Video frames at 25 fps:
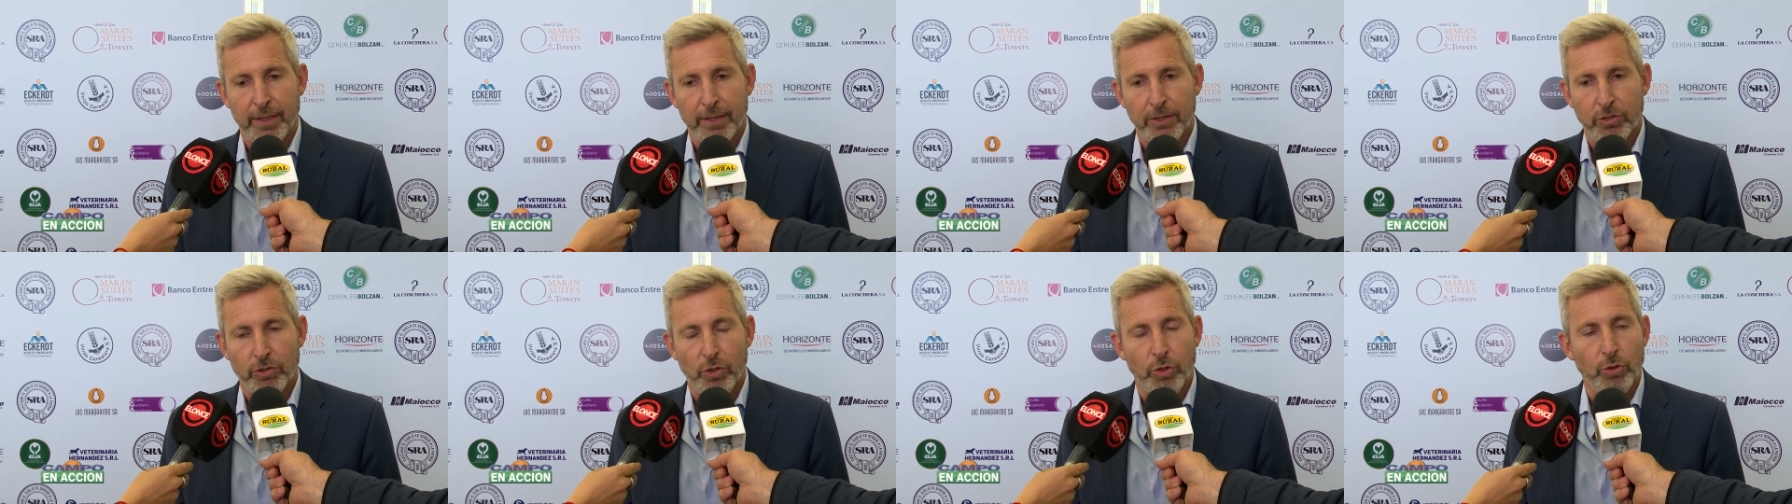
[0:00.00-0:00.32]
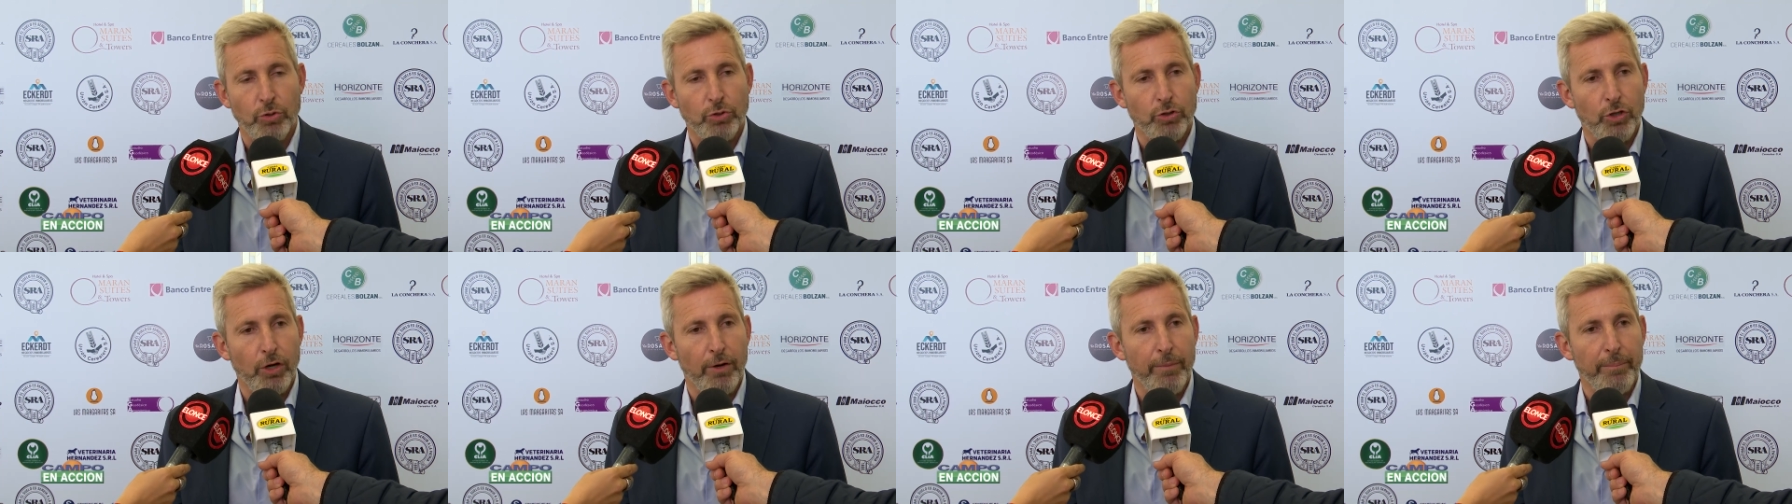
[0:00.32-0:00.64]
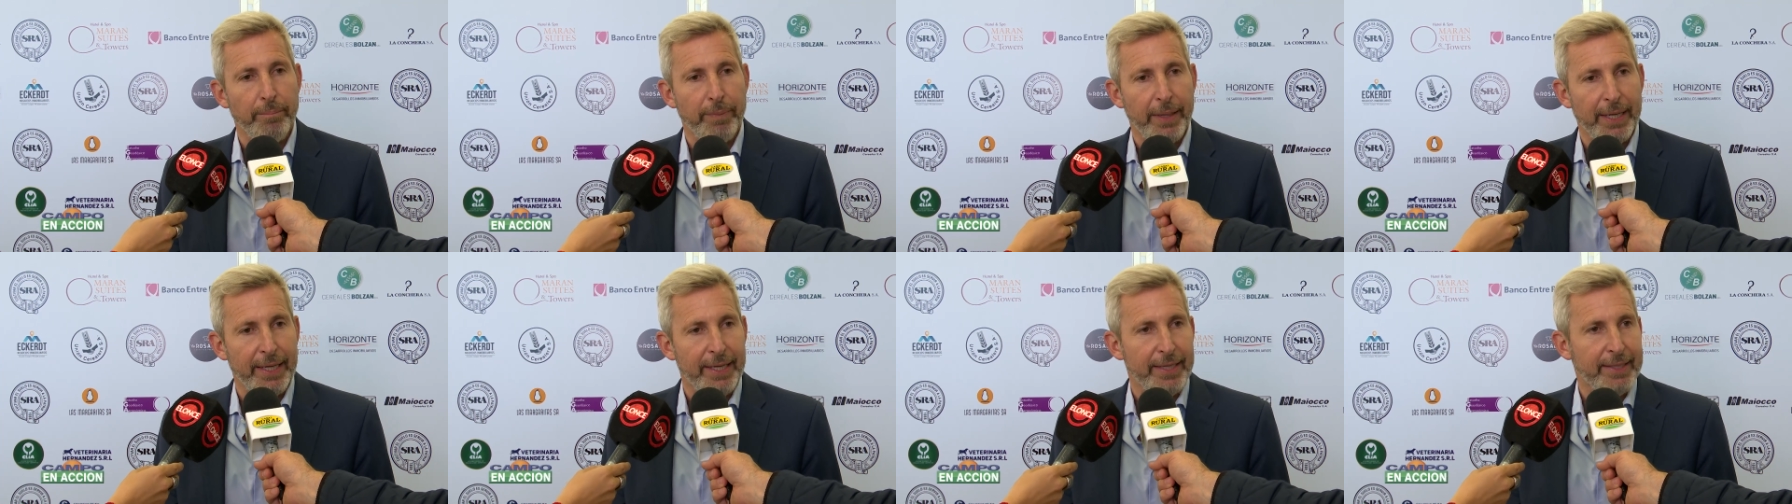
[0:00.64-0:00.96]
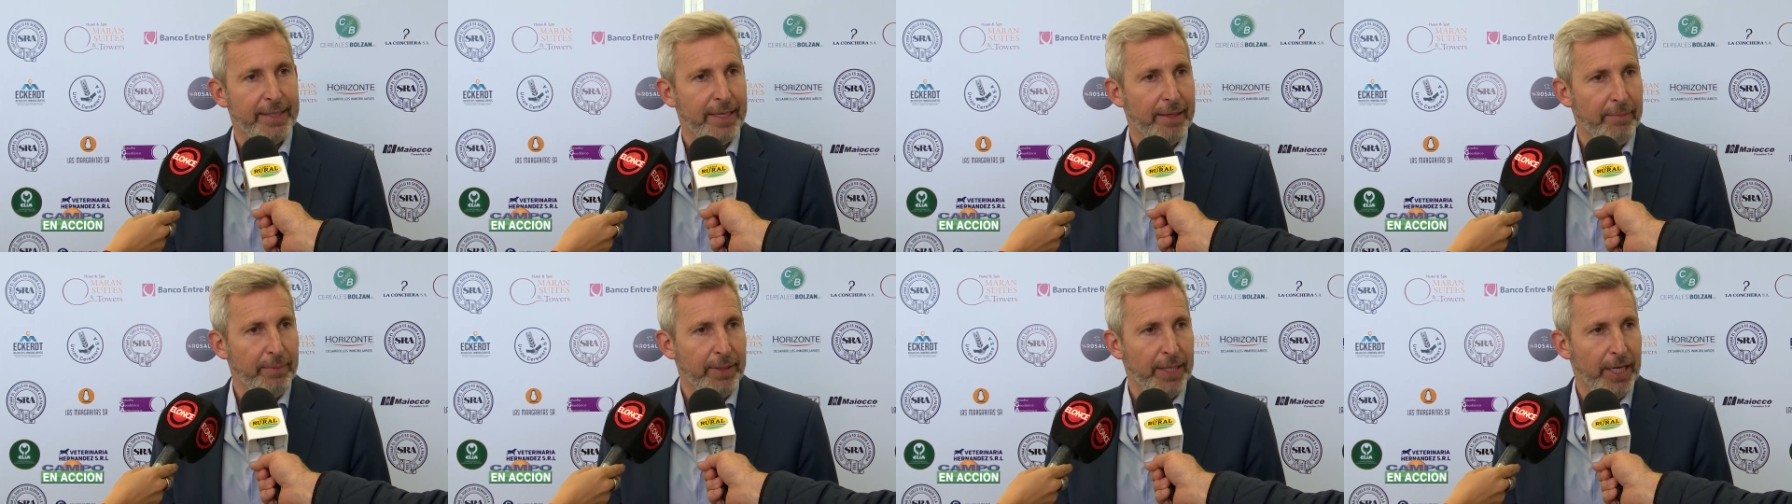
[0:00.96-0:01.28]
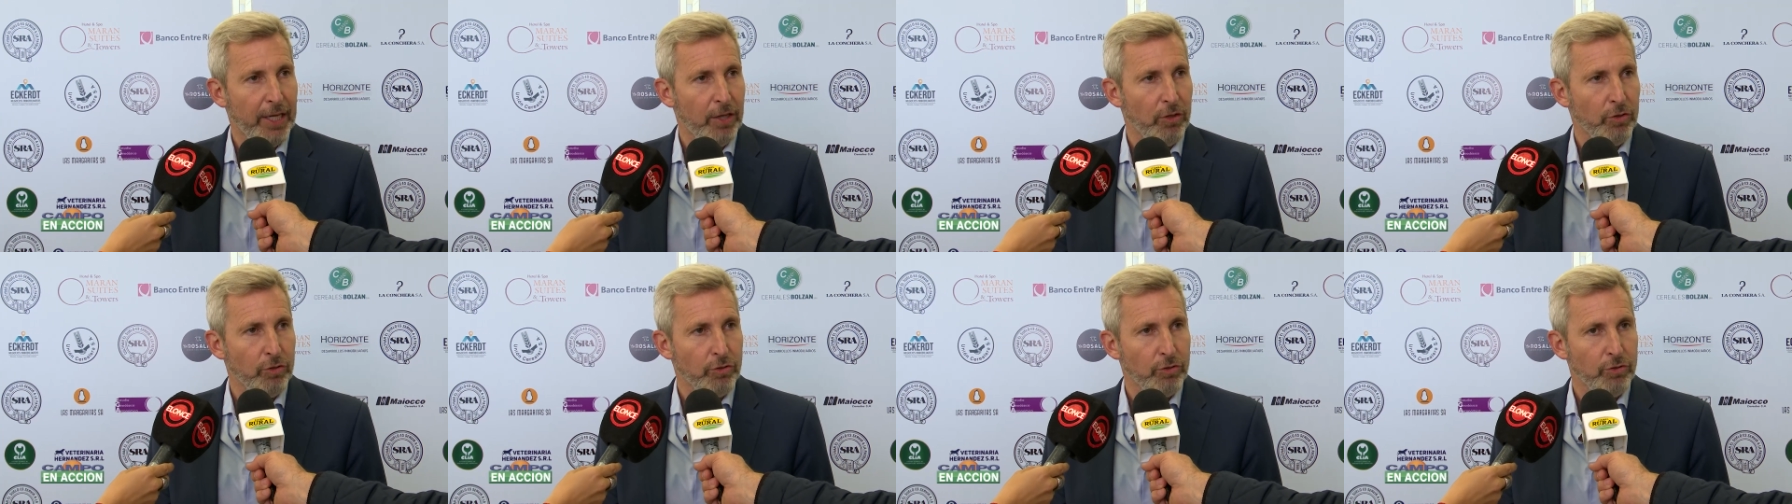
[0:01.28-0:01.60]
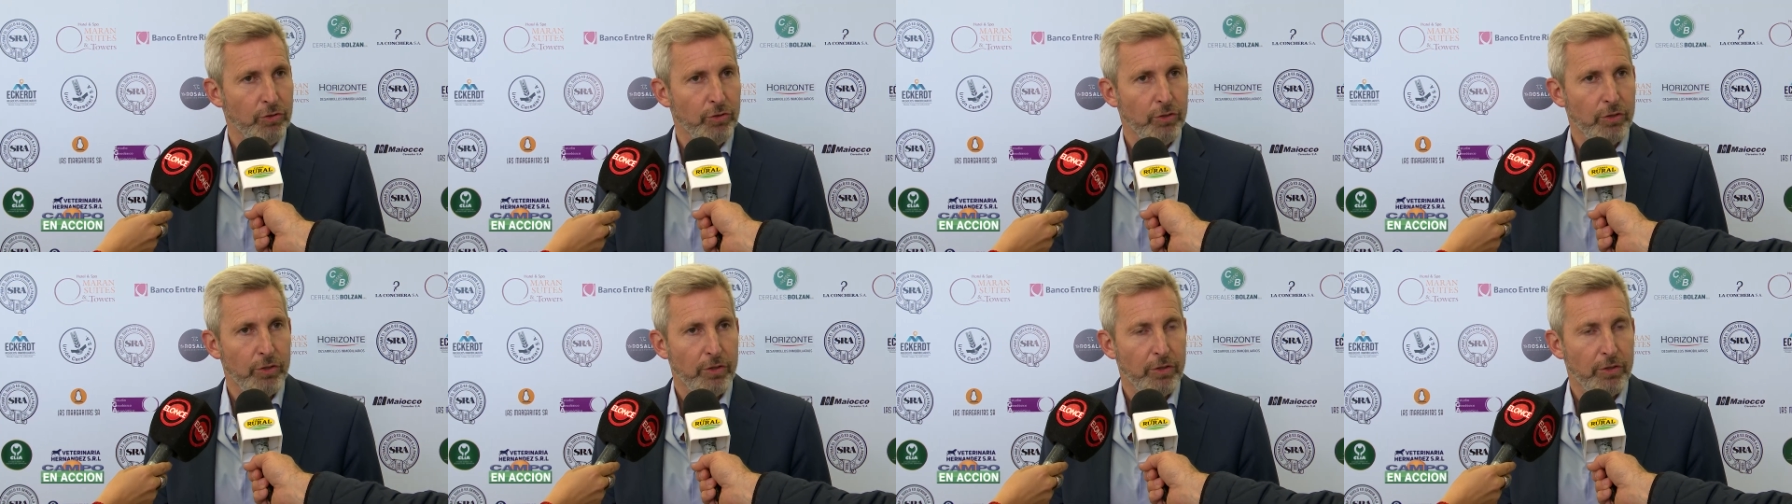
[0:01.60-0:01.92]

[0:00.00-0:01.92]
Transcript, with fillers: solución para determinados